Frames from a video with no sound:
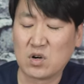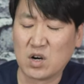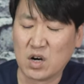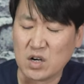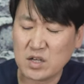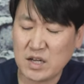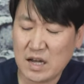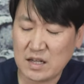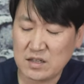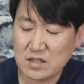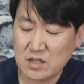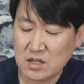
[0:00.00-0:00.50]

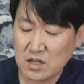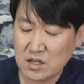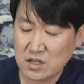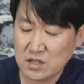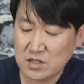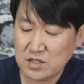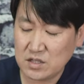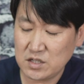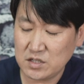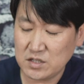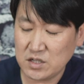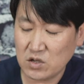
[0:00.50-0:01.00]
거의 한
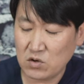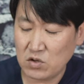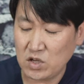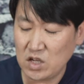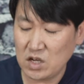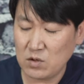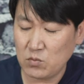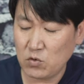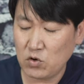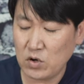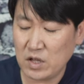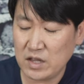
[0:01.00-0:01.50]
실제로
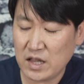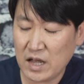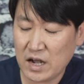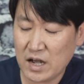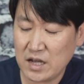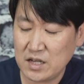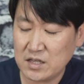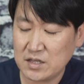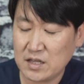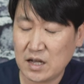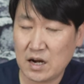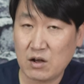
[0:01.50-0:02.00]
일본에
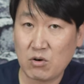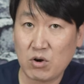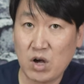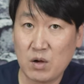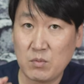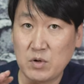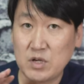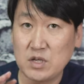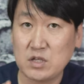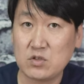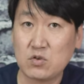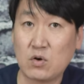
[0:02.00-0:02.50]
내가 있다라고
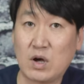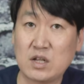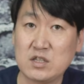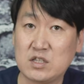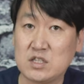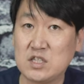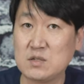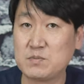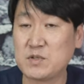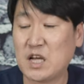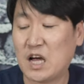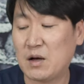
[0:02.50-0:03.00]
하면 이 총 한
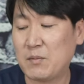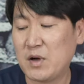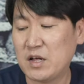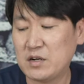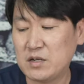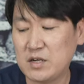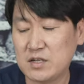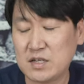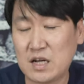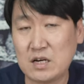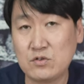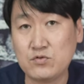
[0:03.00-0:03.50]
24만
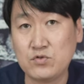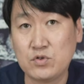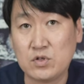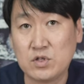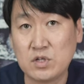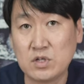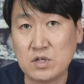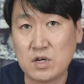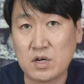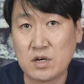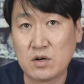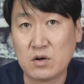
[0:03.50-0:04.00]
원에 살 수
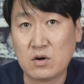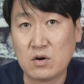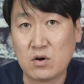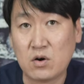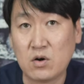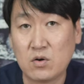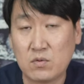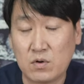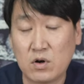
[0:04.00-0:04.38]
있는 거예요.